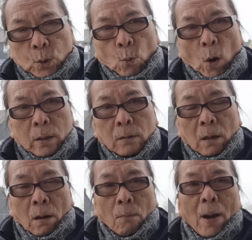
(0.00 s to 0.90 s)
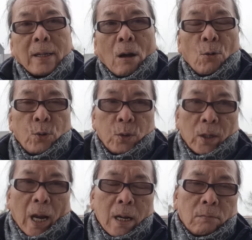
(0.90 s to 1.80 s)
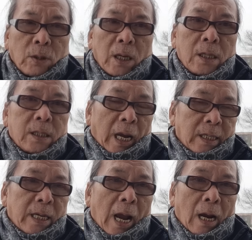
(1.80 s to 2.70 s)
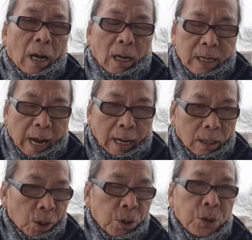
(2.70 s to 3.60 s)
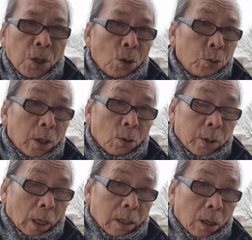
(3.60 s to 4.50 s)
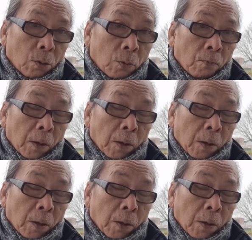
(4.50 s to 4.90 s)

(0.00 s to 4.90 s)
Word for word: Trung Quốc bắt đầu cho các công ty chạy sang ở Nga nhiều nhiều thật nhiều